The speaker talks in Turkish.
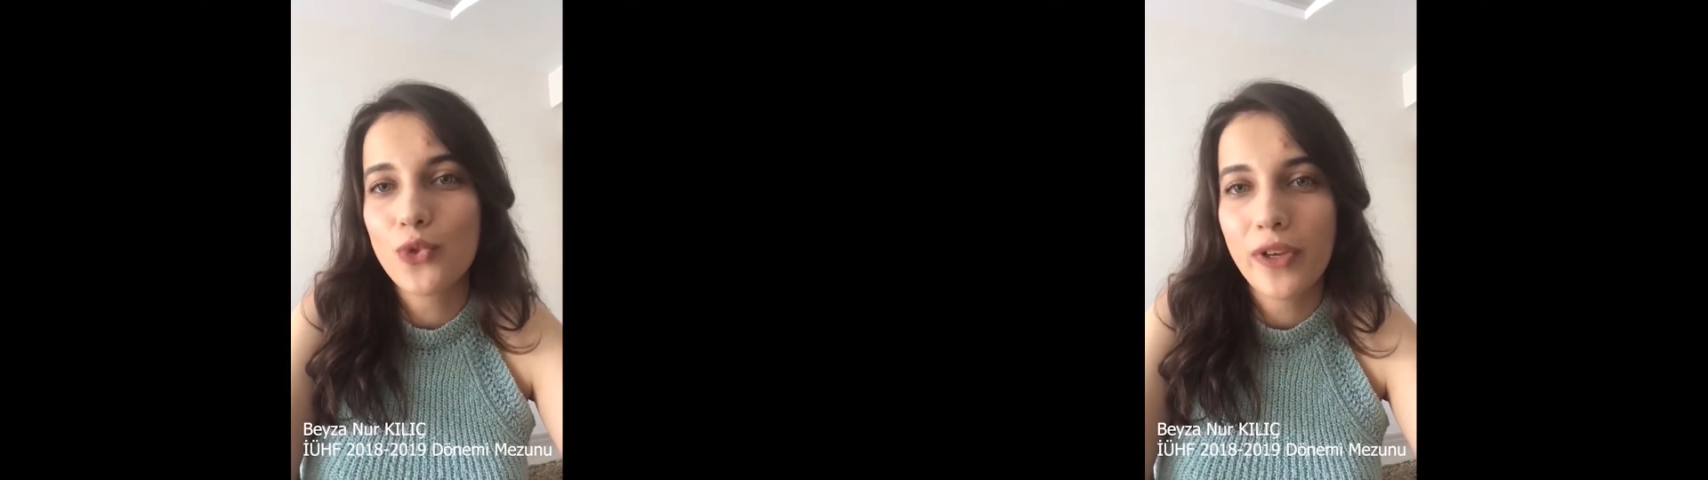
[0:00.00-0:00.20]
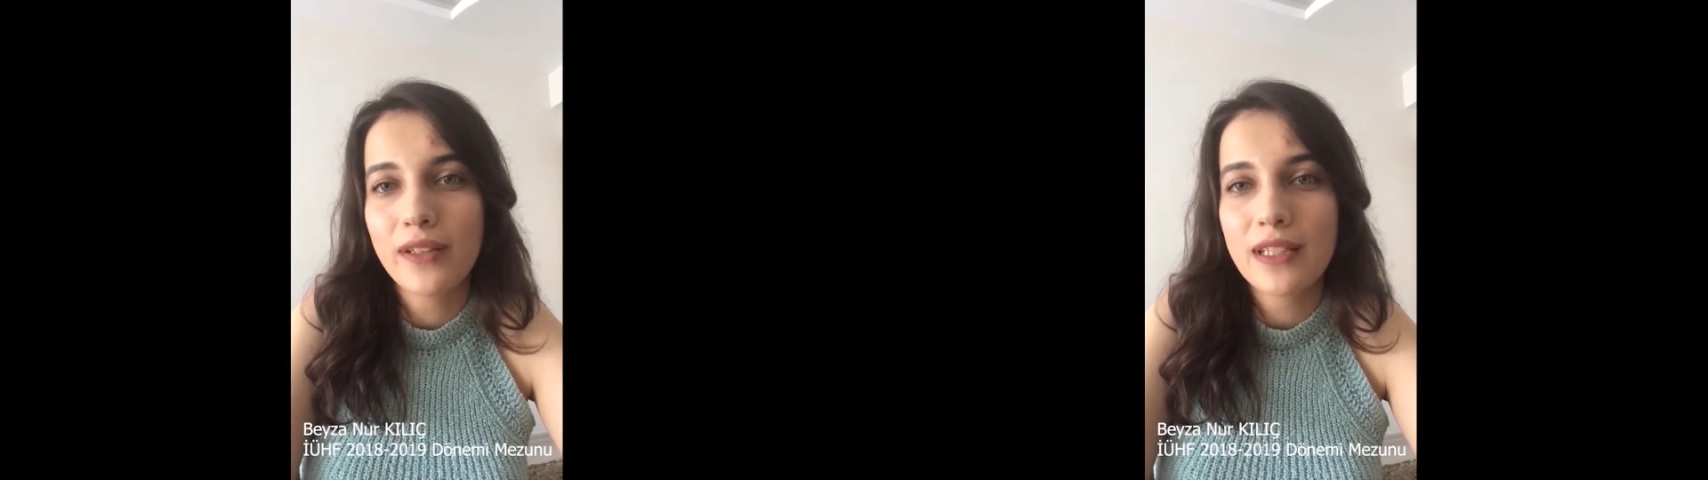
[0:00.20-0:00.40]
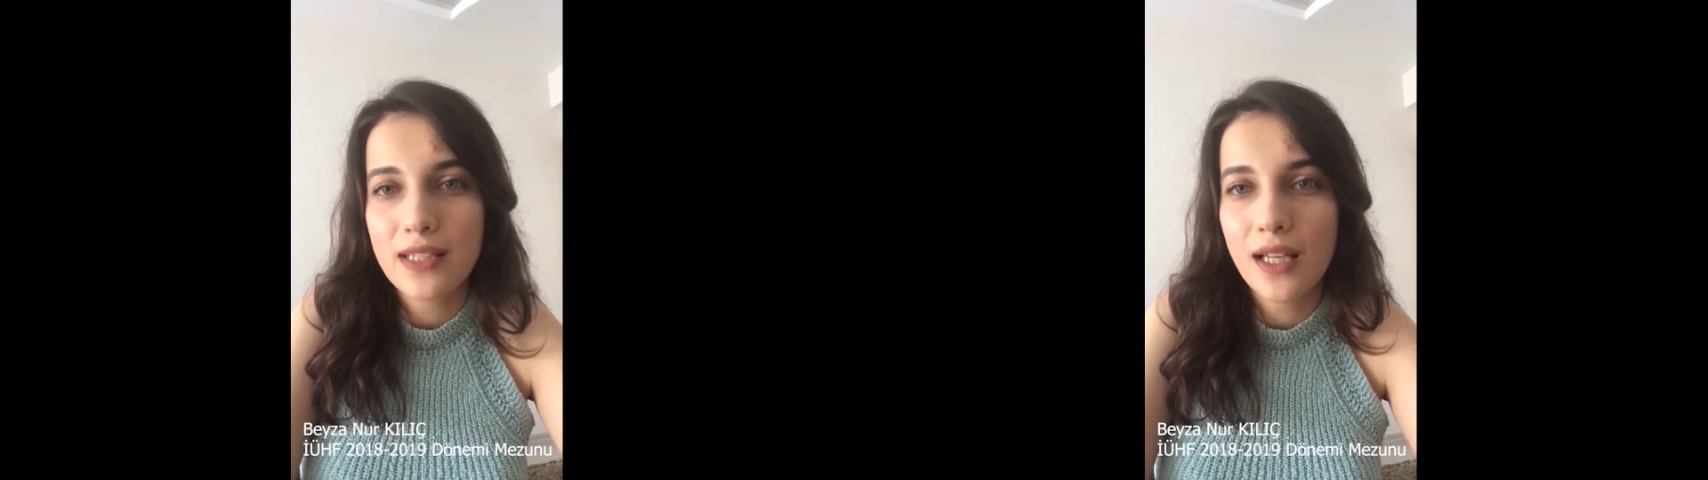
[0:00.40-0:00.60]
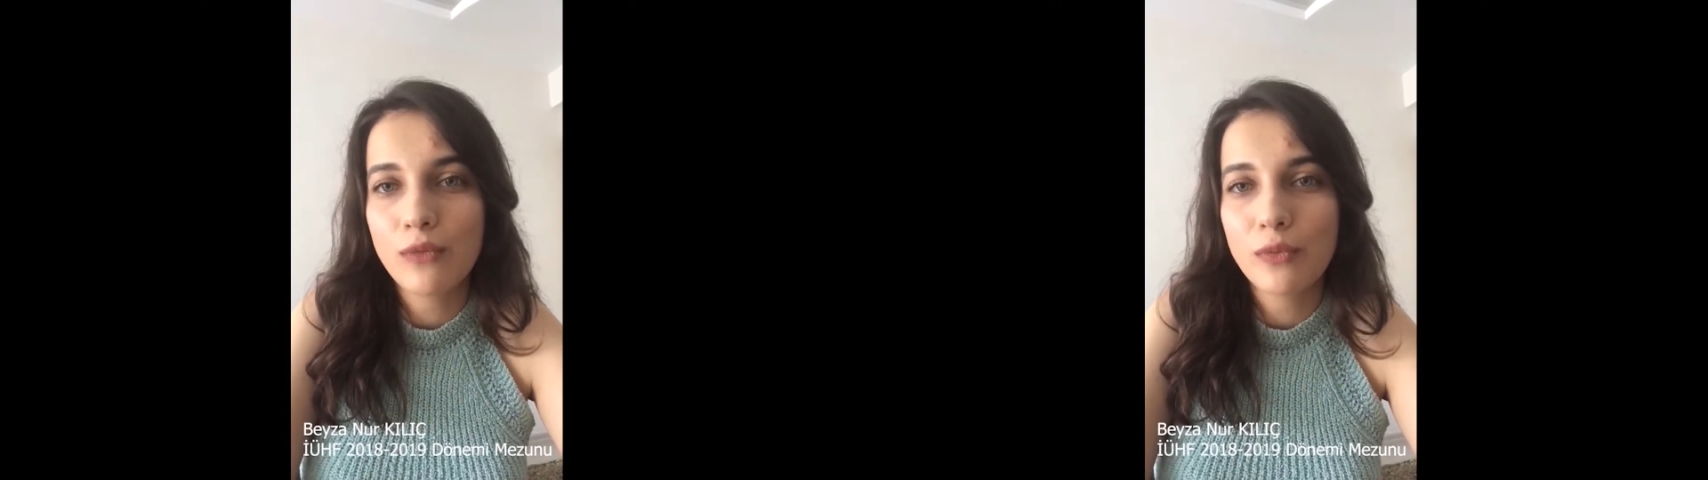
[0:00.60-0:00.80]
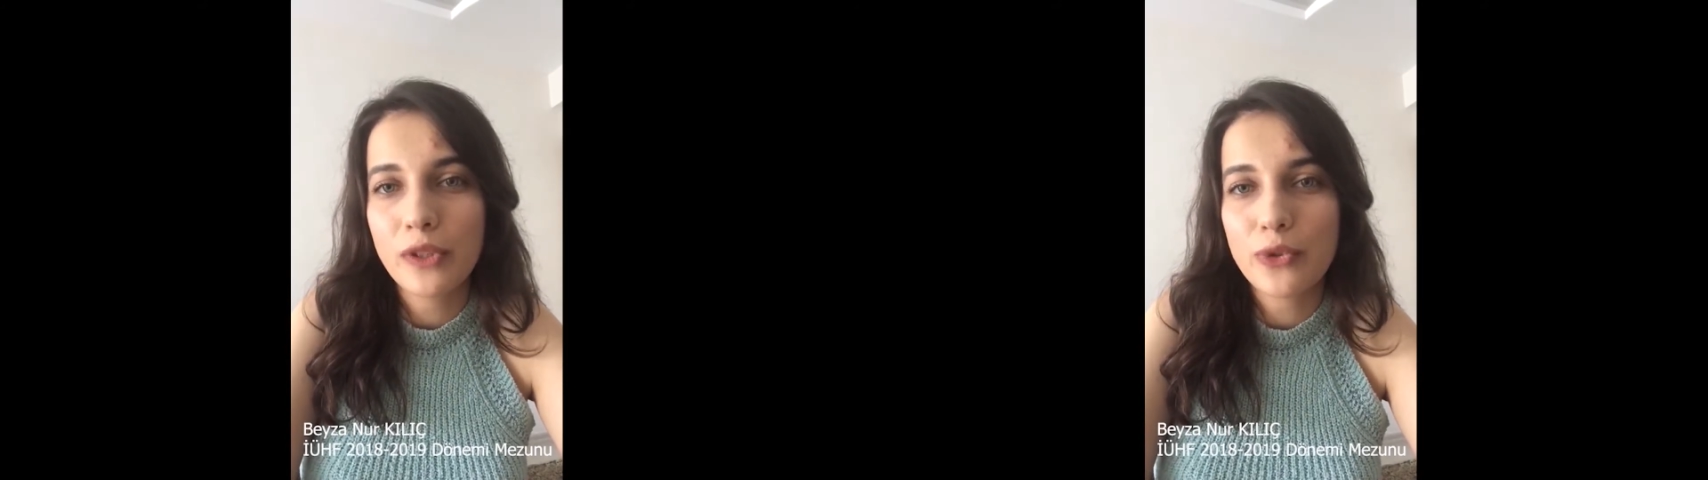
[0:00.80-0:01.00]
Şu anda
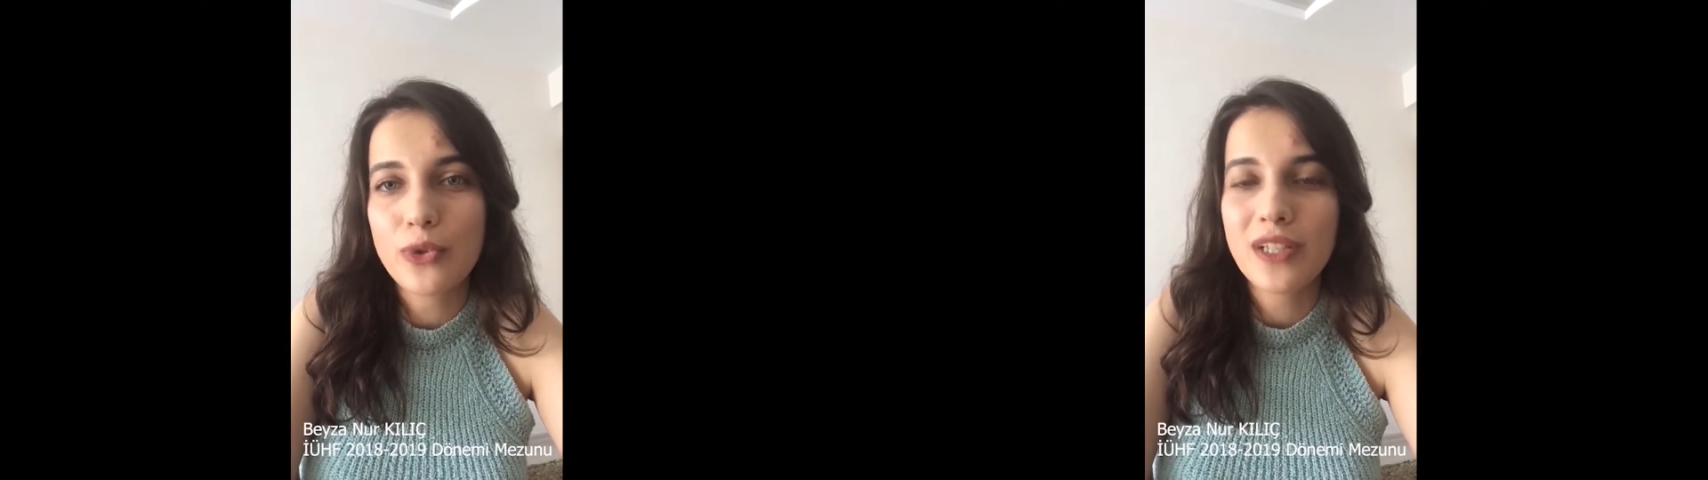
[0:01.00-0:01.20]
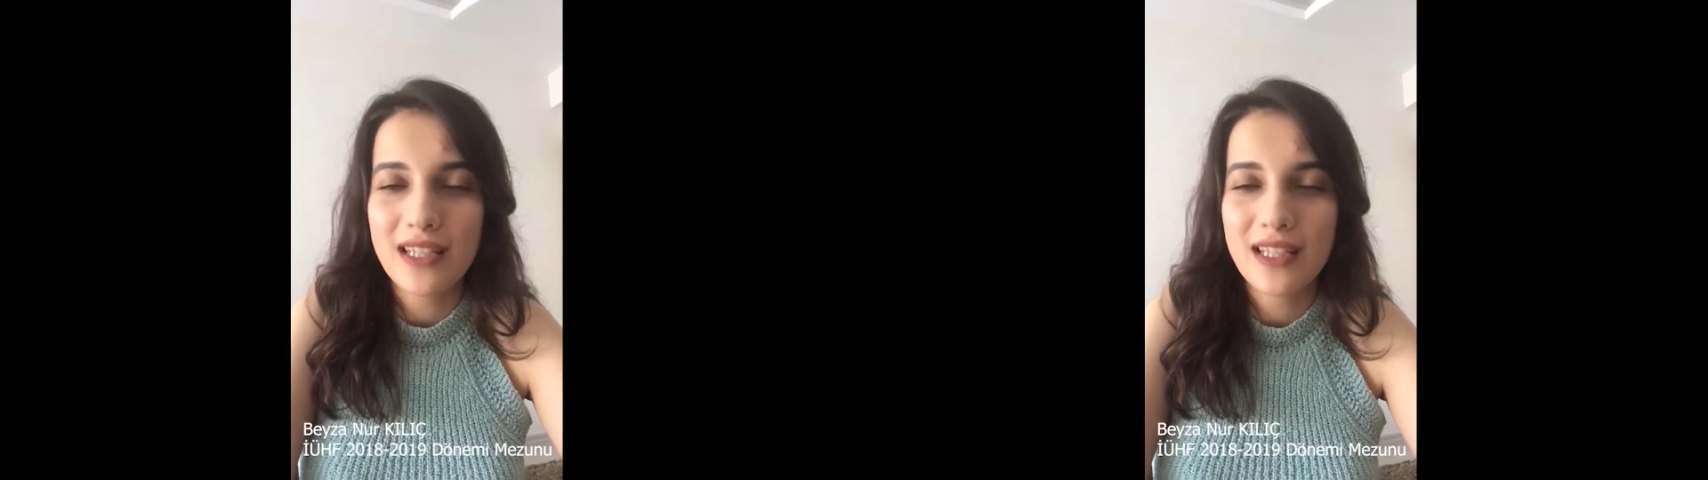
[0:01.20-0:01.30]
İstanbul Barosu'nda